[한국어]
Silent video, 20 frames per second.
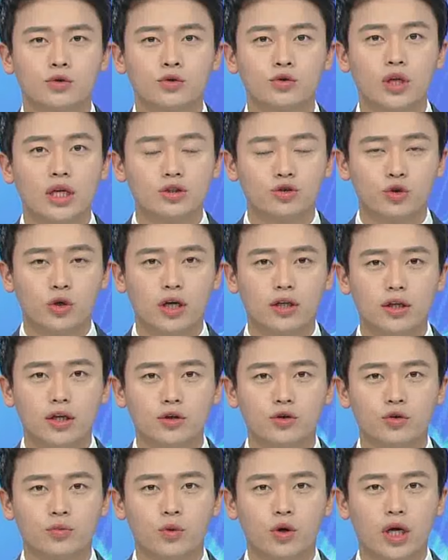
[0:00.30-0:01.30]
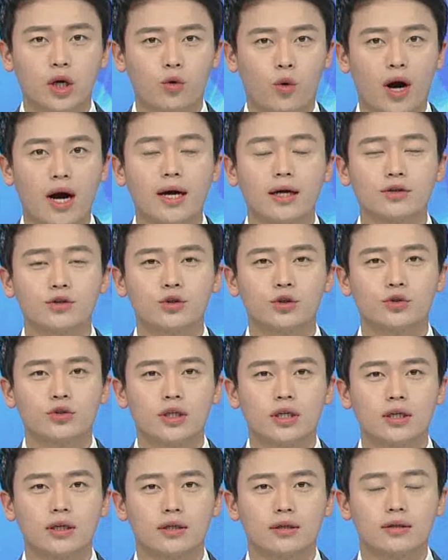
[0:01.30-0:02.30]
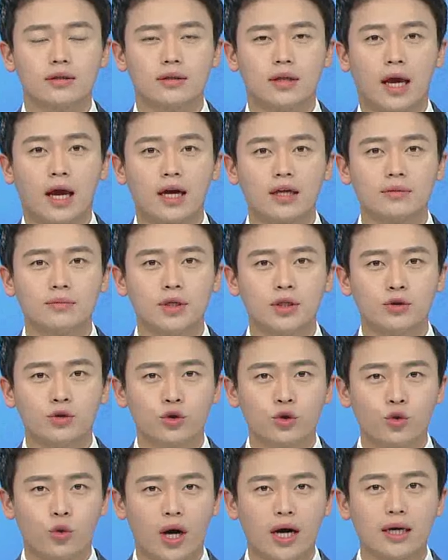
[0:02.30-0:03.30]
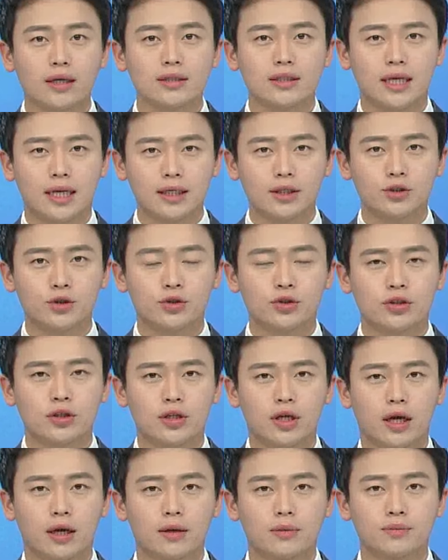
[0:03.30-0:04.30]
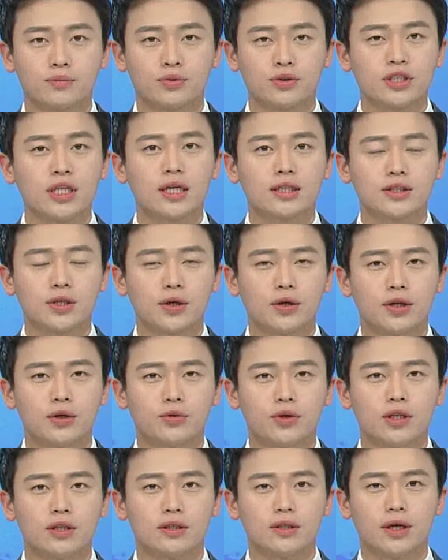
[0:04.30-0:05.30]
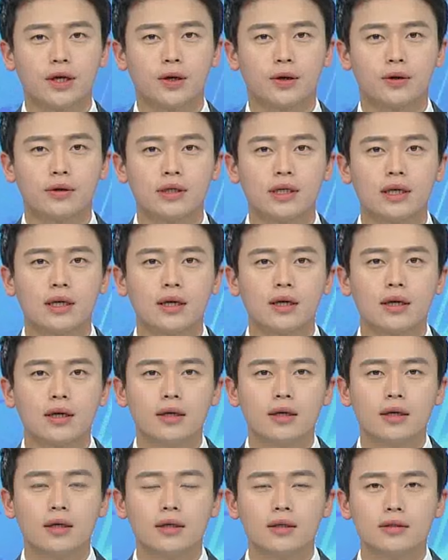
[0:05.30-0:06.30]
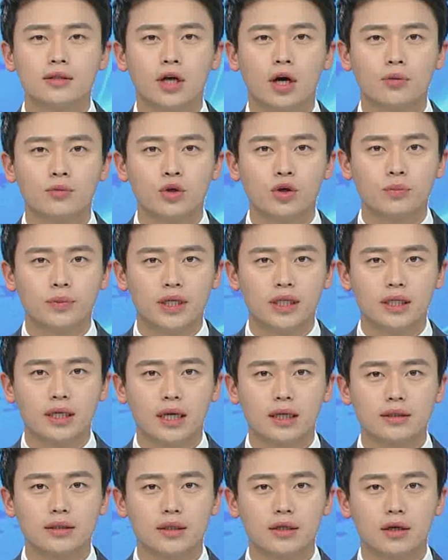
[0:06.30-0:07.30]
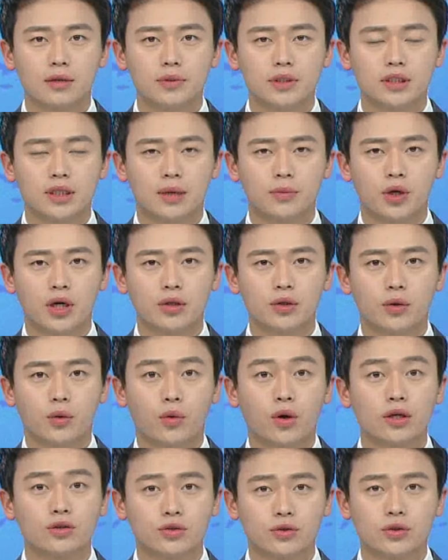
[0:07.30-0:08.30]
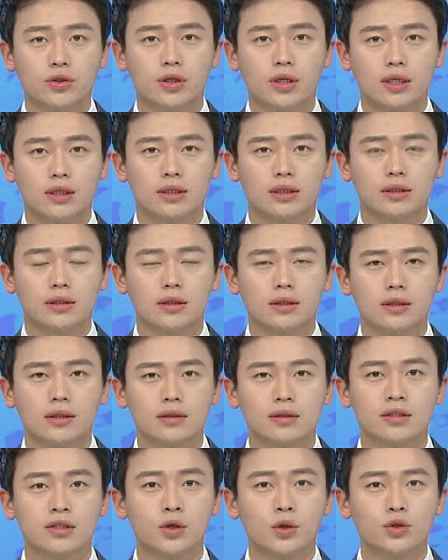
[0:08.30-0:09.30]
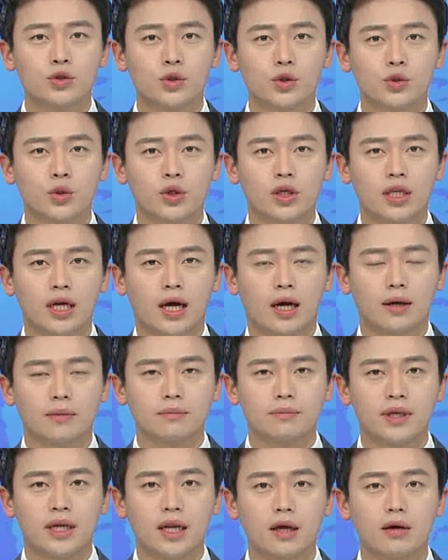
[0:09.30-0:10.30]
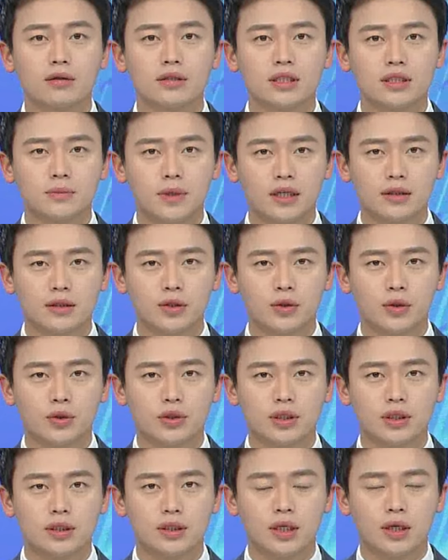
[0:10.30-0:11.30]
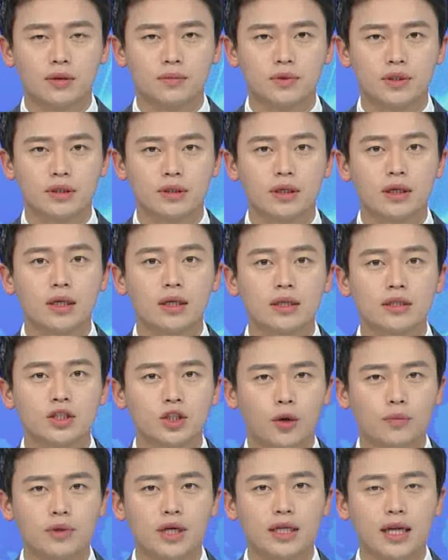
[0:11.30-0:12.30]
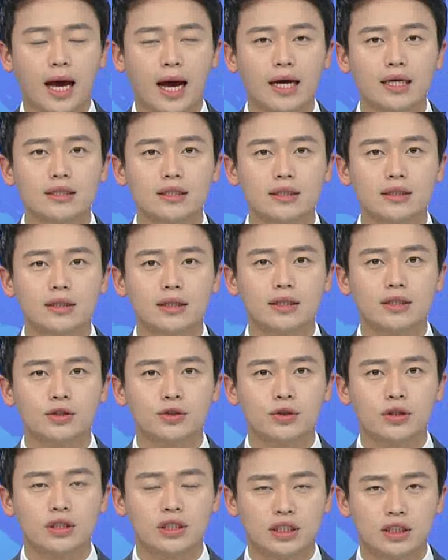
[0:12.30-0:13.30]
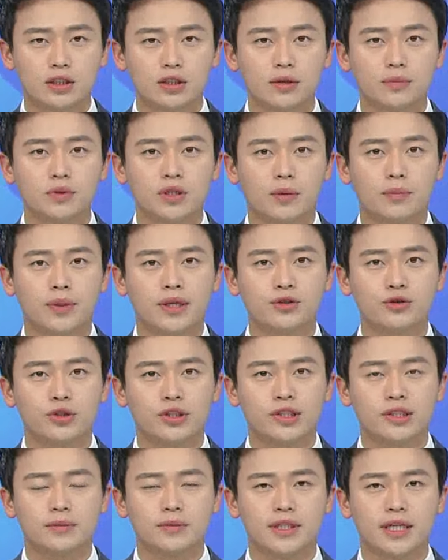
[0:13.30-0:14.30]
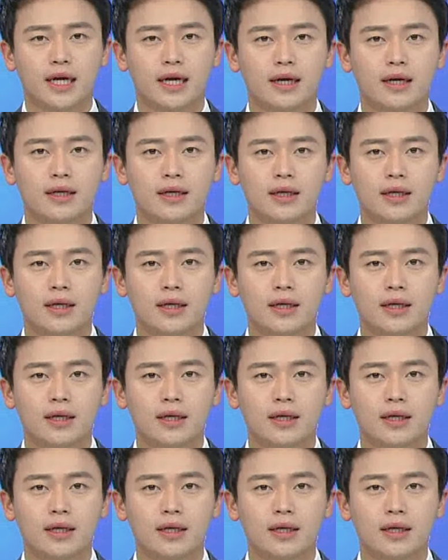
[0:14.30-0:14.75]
국내 최대 규모의 과학축제인 대한민국 과학창의축전이 부산에서 열리고 있는데요. 처음으로 민간 기업이 참여한 올해 축전에는 드론 조종이나 미래형 스마트 교실 체험 등 첨단 아이씨티 기술을 직접 접할 수 있습니다.